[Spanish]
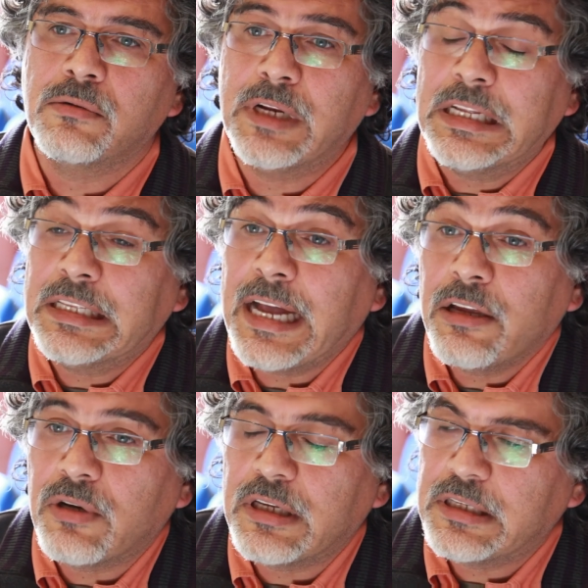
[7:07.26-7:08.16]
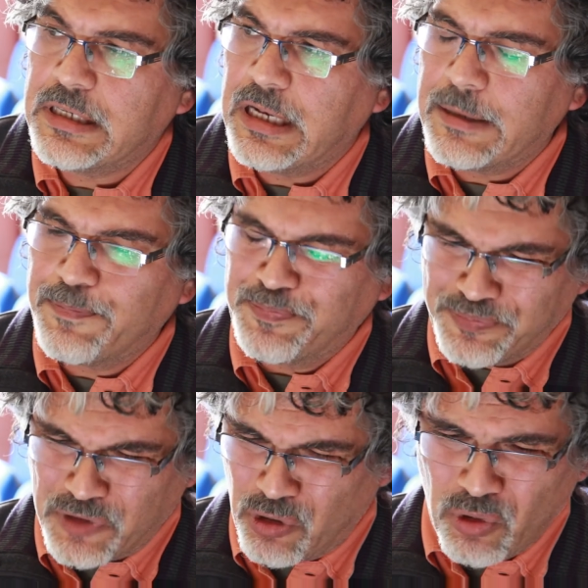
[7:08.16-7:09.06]
40 años en Chile,
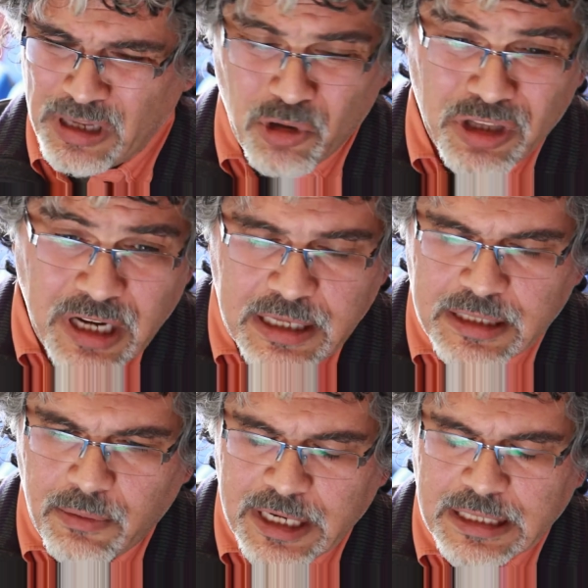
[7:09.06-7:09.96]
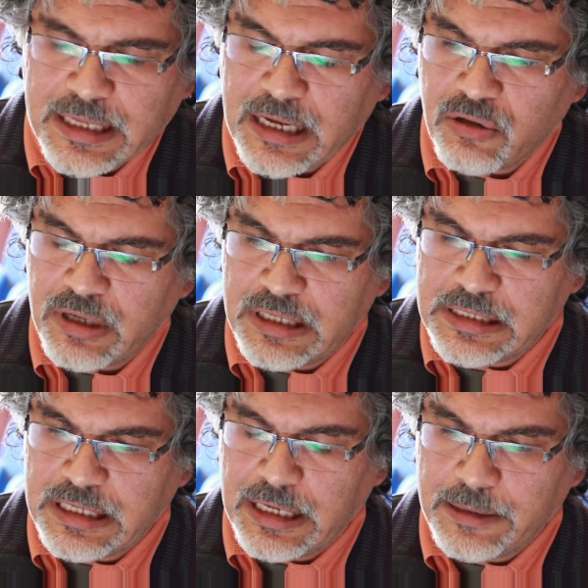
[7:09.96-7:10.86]
los últimos 30, 40 años en
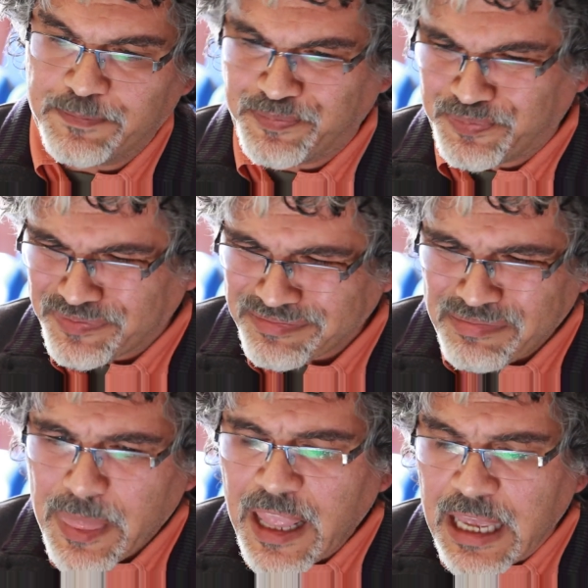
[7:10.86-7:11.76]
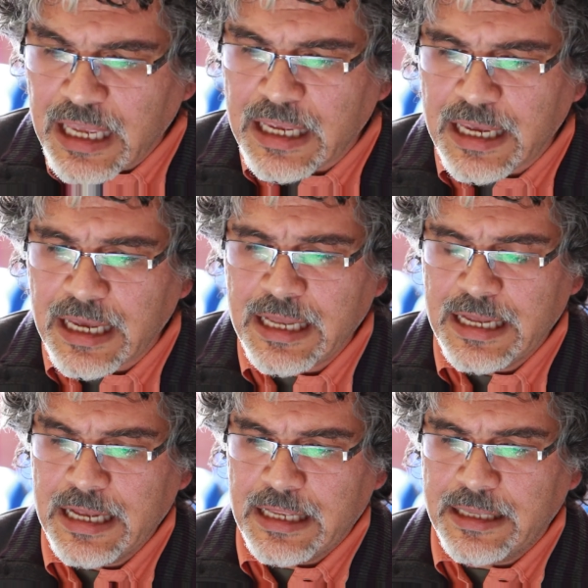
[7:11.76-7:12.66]
Chile, en que
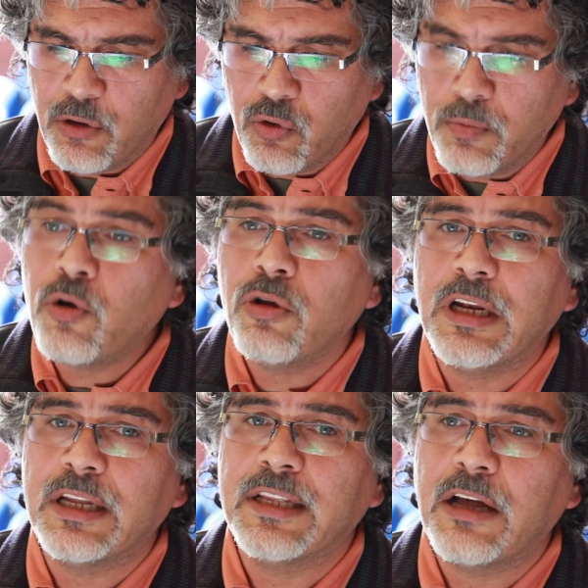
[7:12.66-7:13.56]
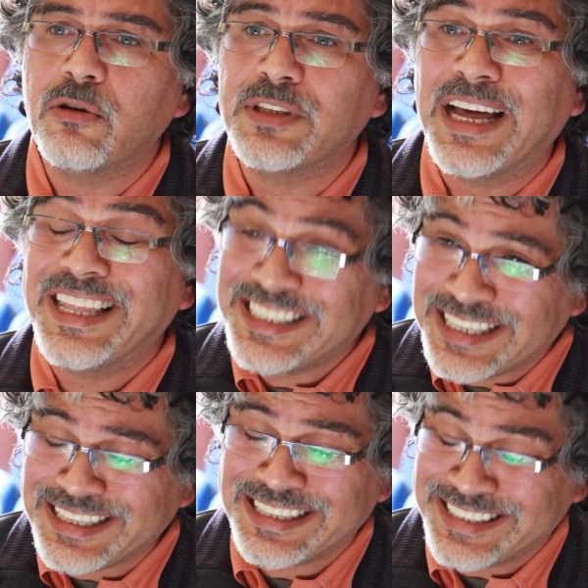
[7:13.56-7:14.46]
de algún modo el Estado se
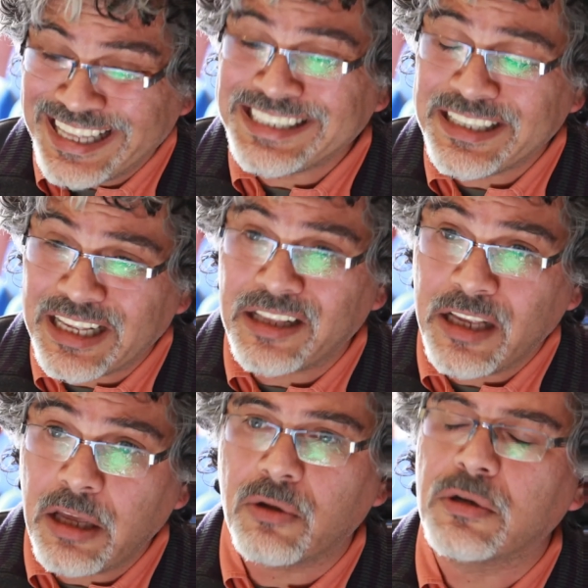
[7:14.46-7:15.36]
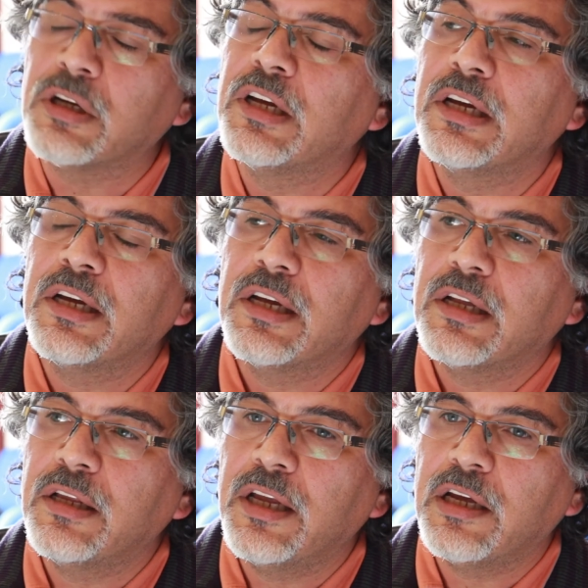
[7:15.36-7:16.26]
se ha desentendido
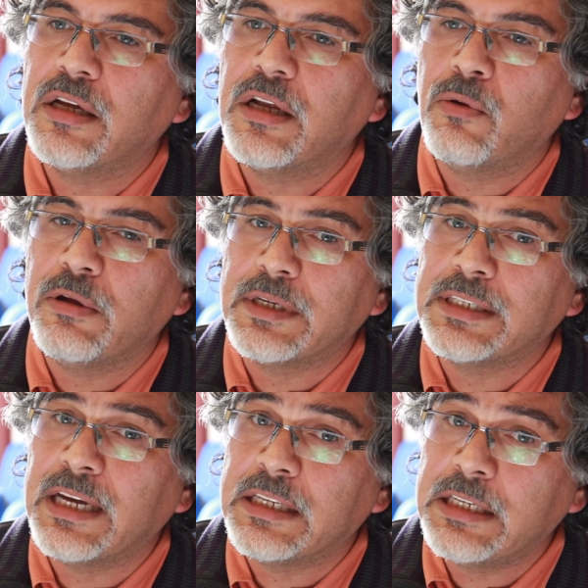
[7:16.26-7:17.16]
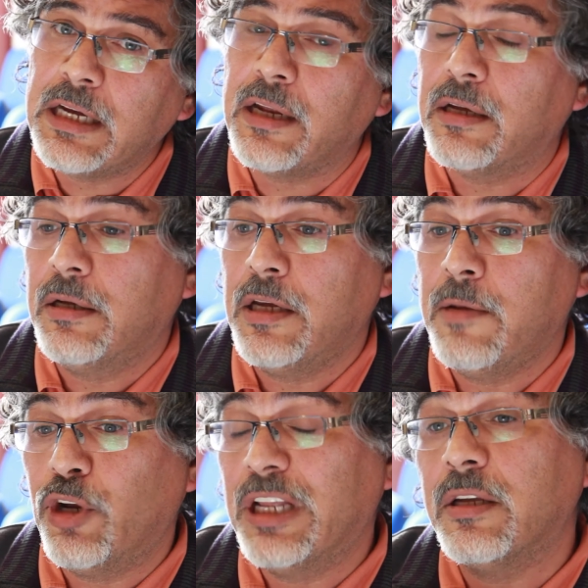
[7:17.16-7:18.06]
de la Universidad de Chile
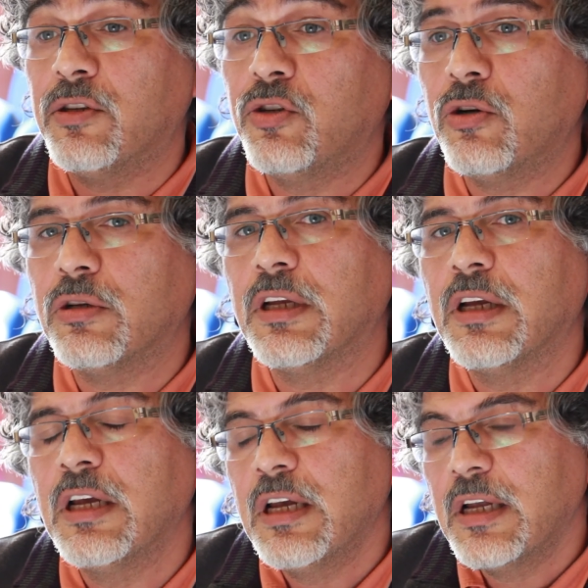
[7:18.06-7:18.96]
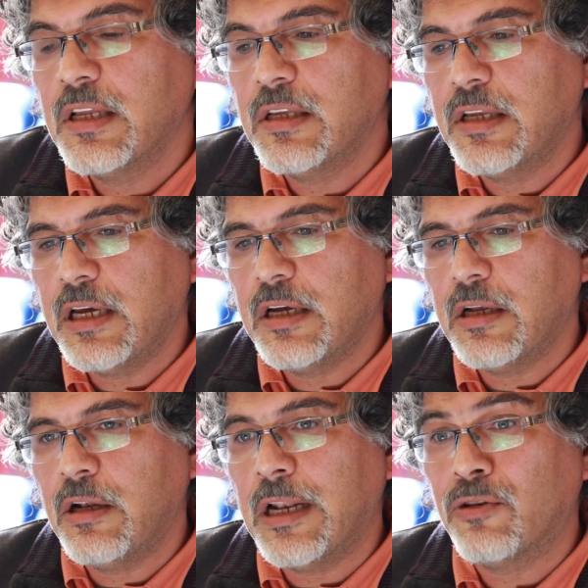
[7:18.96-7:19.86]
y por extensión
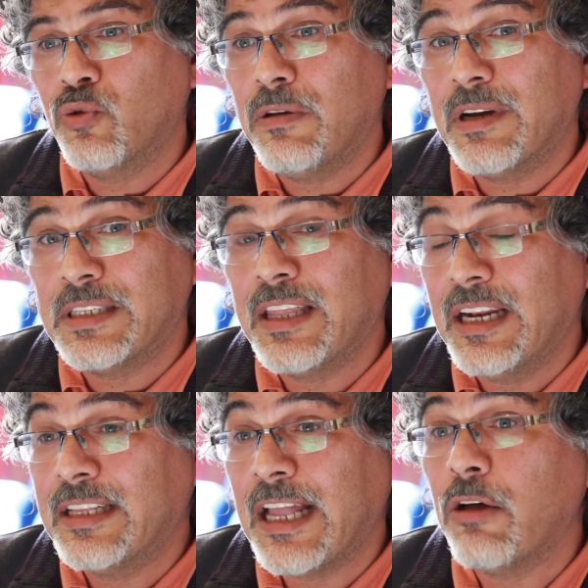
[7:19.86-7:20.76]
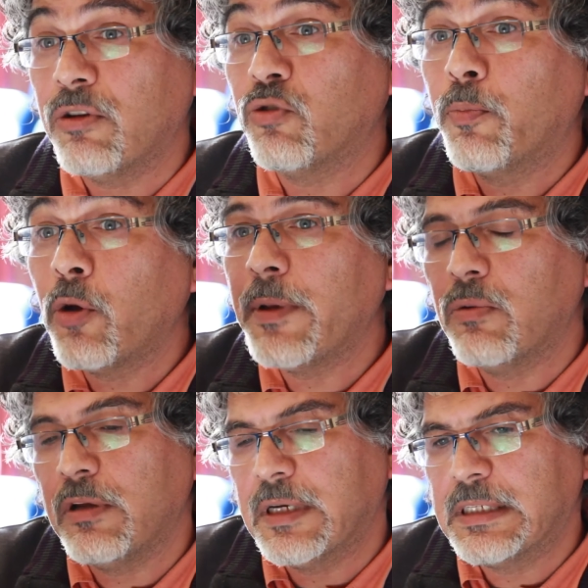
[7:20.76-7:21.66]
de las universidades del Estado, de sus propias
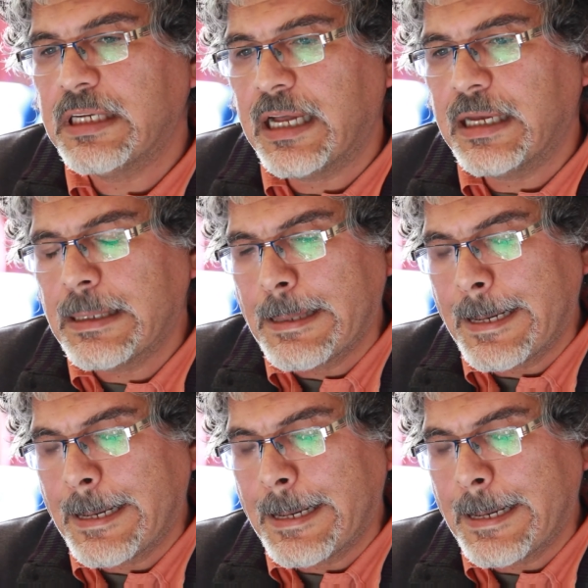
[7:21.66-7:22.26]
universidades,